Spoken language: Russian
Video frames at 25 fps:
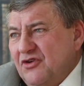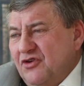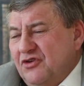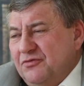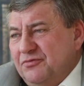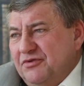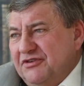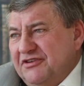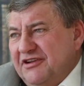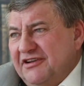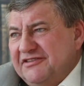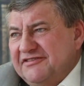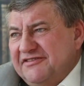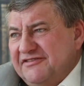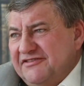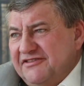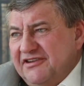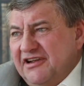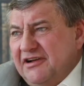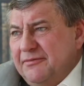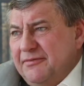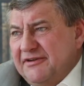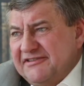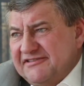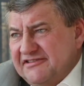Он пытался
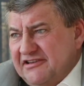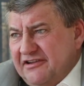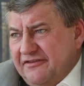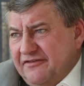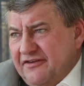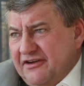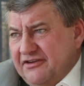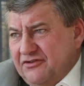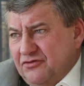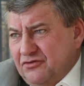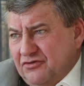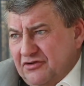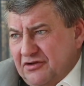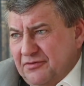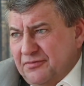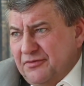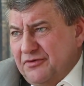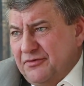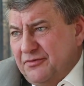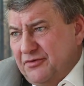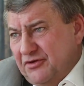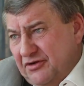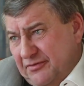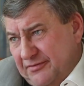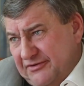всегда обосновать, он как бы
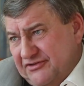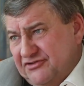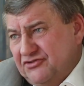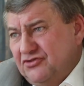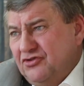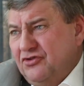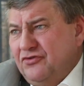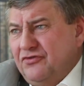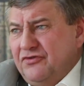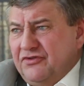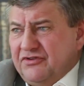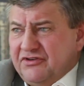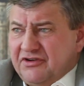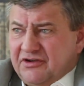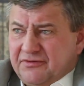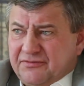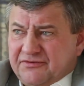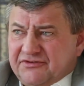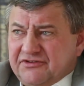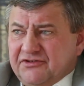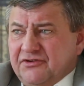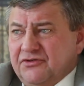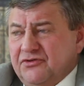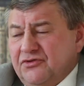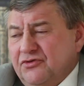любил обосновывать, как
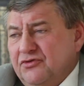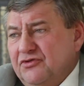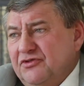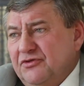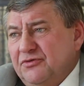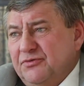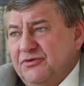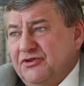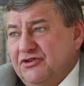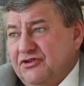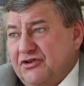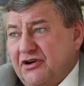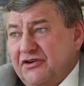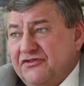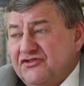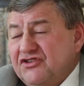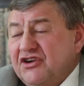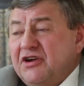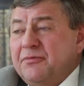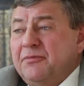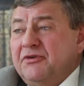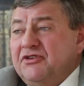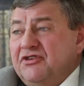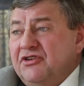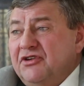бы сказать, он любил играть в
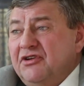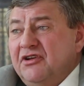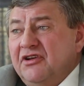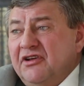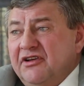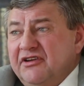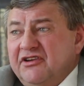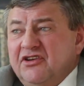шахматы.